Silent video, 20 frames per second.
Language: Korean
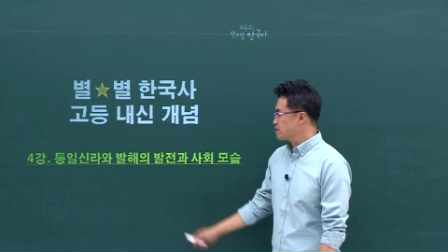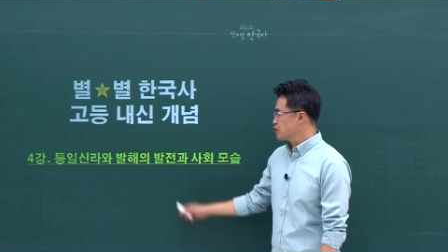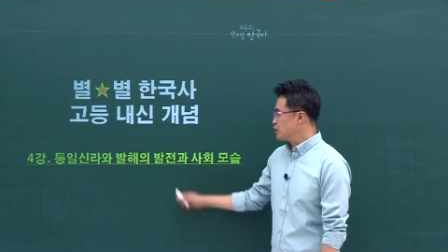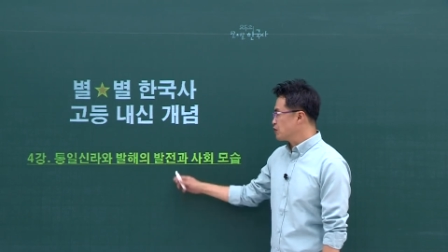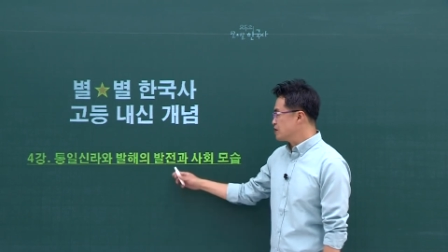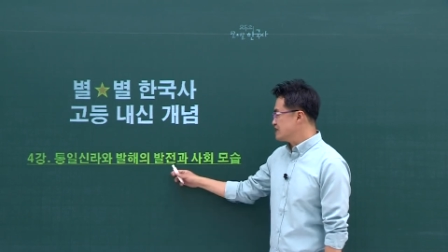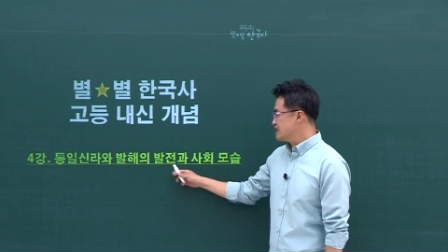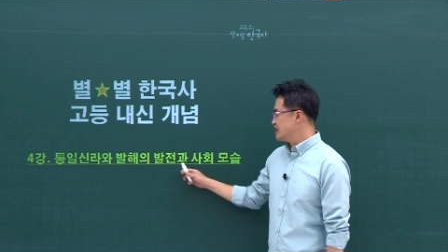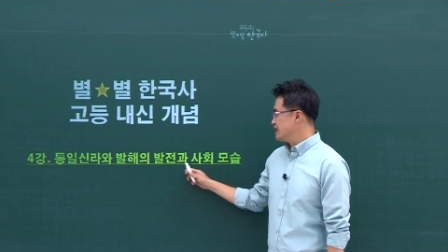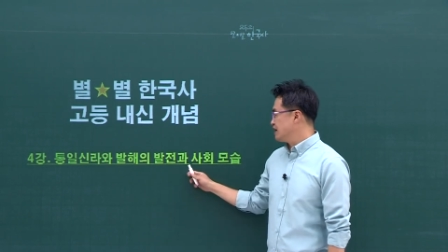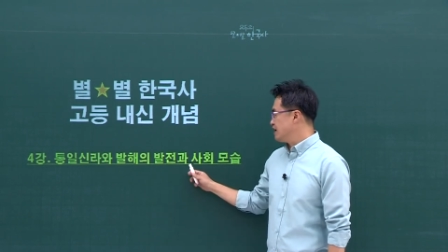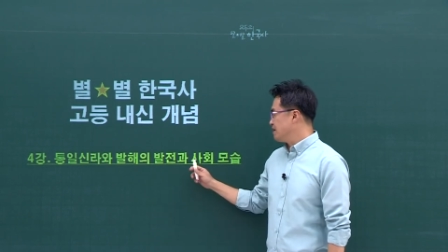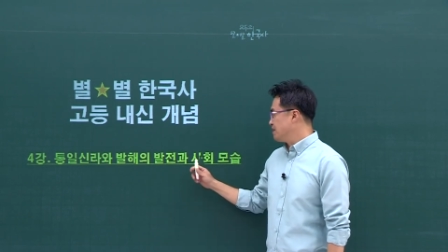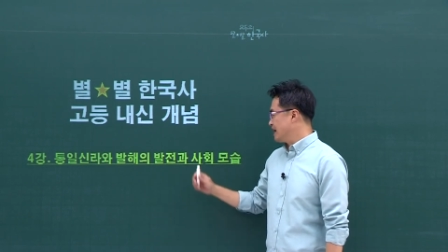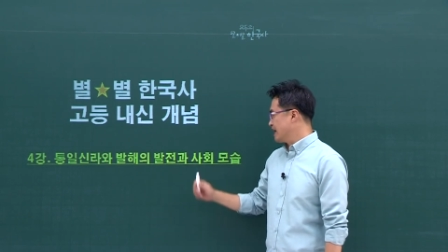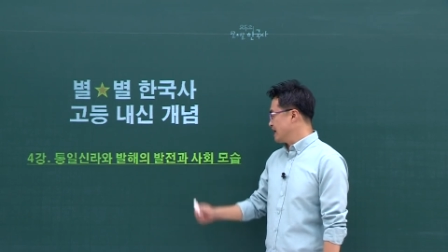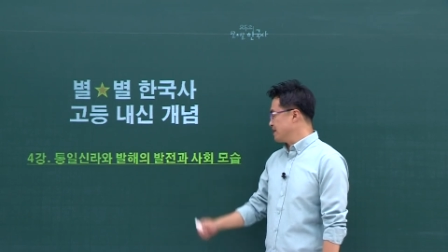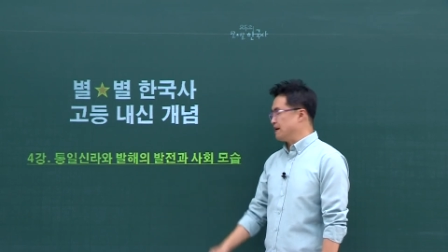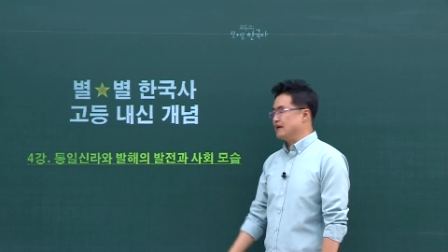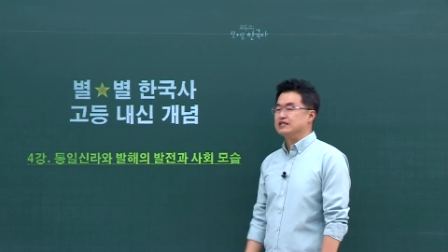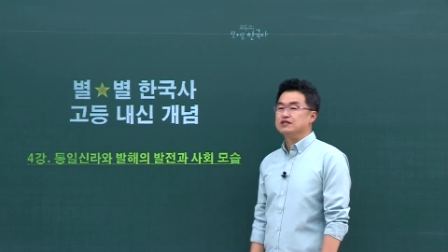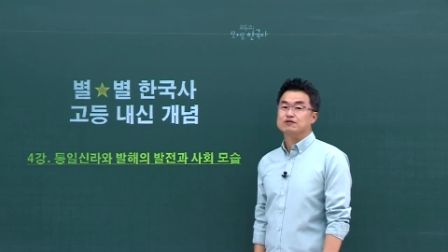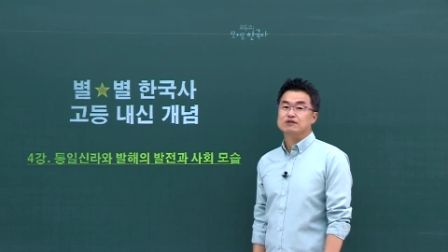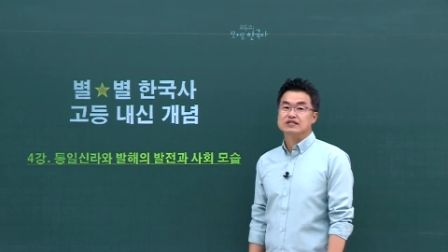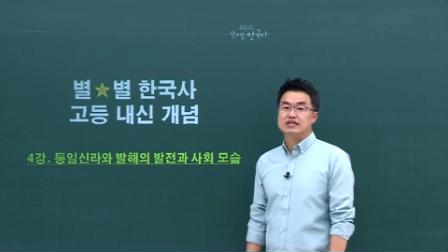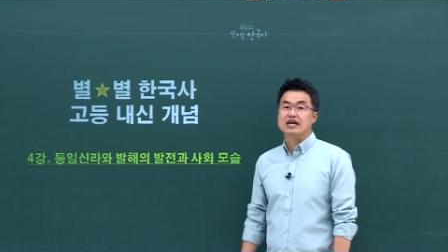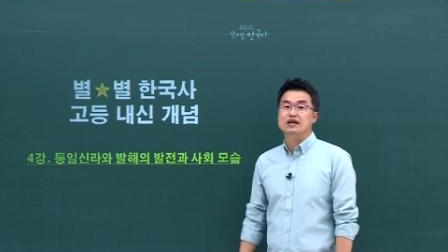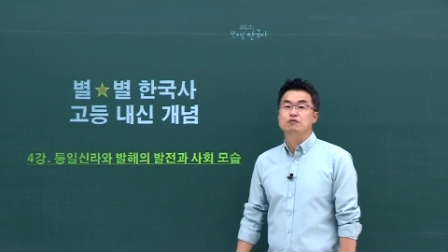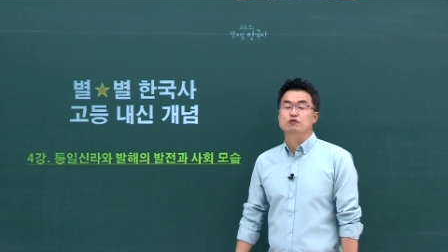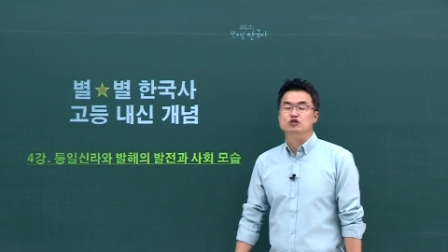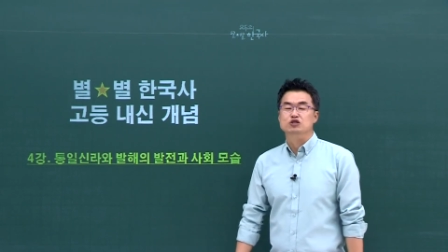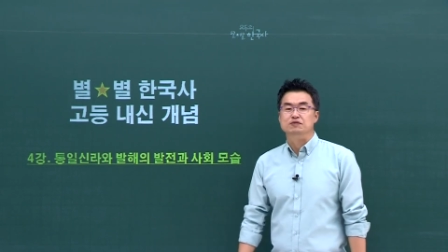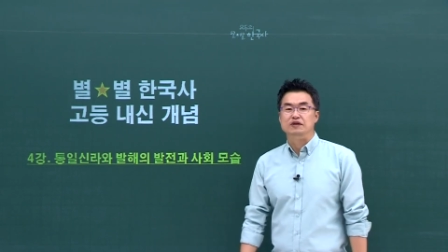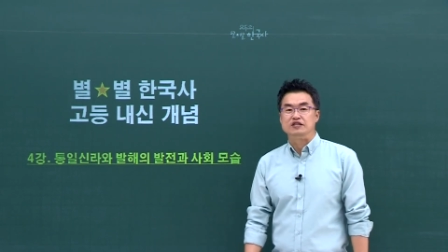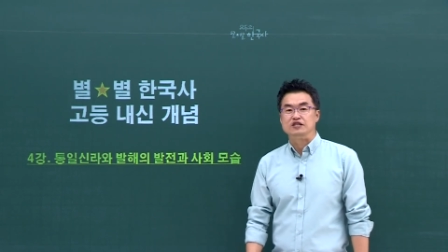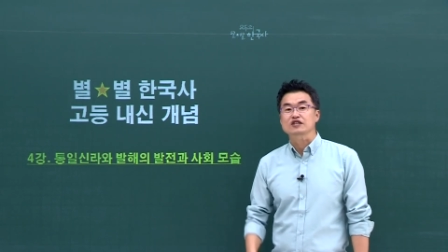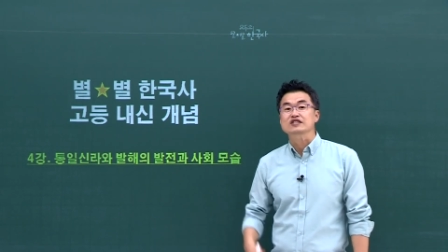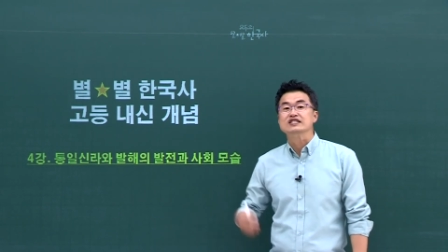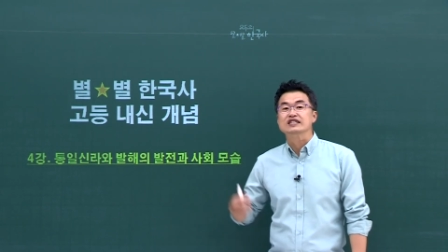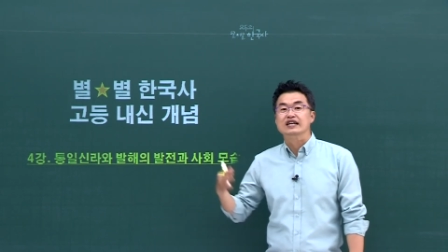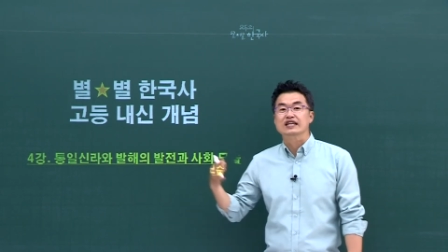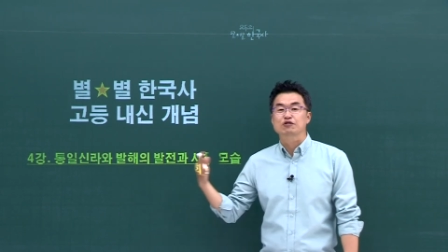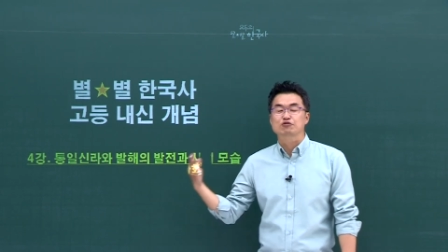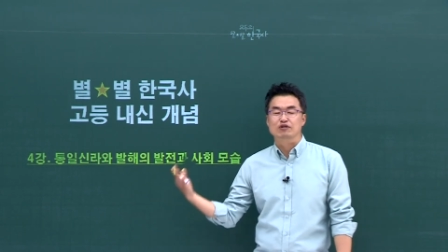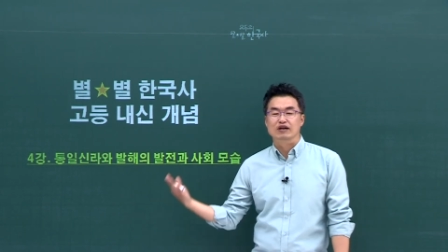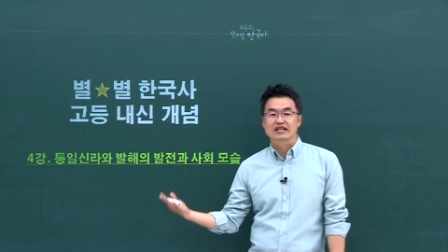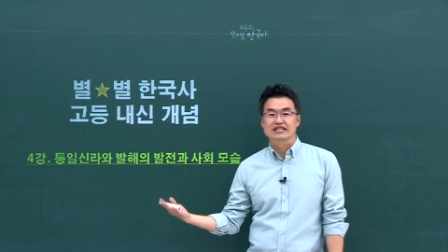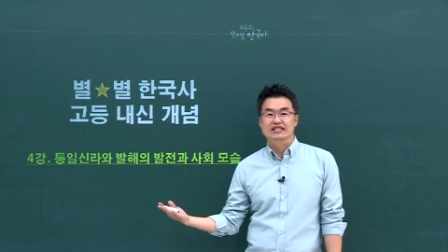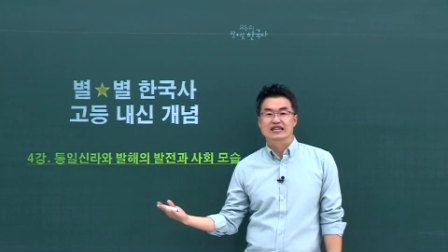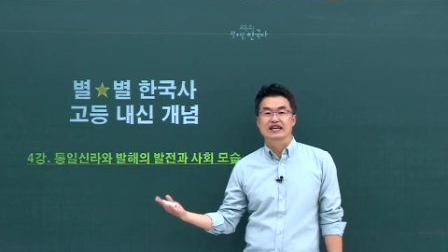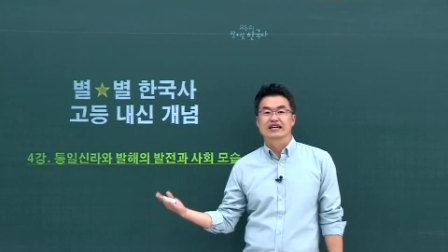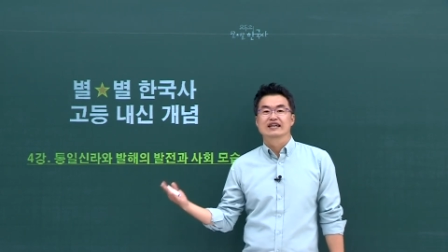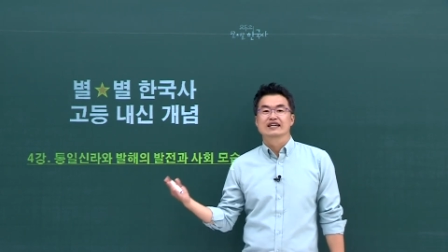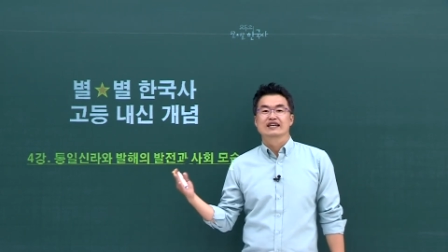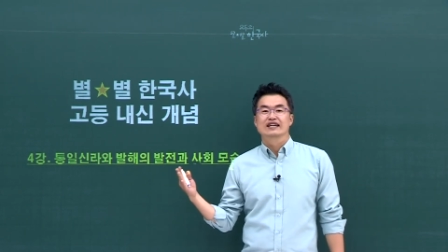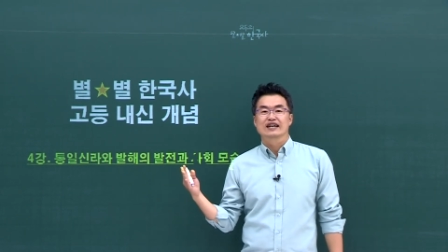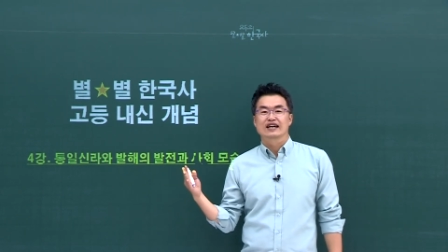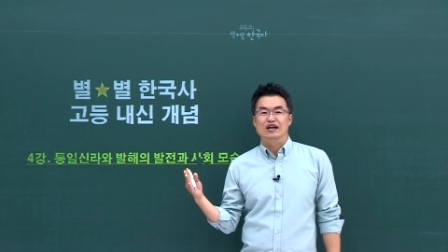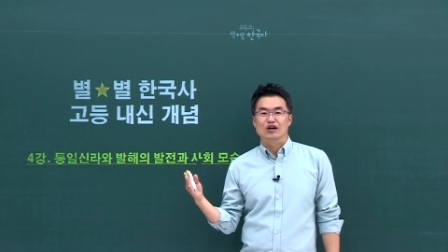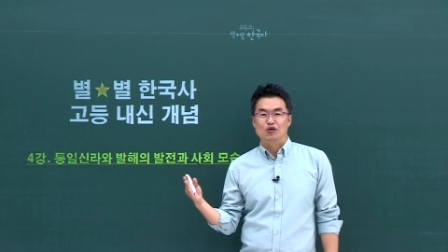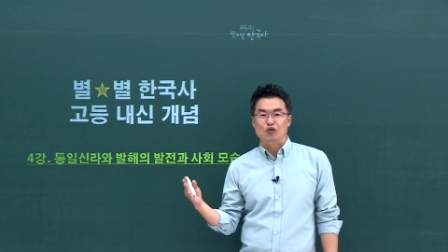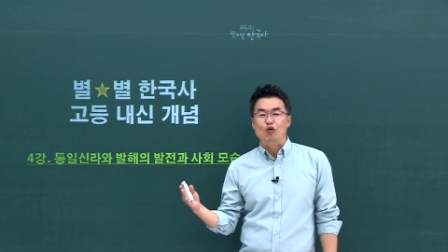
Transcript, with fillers: 통일신라와 발해의 발전과 사회 모습에 전 시간에 우리가 이제 아,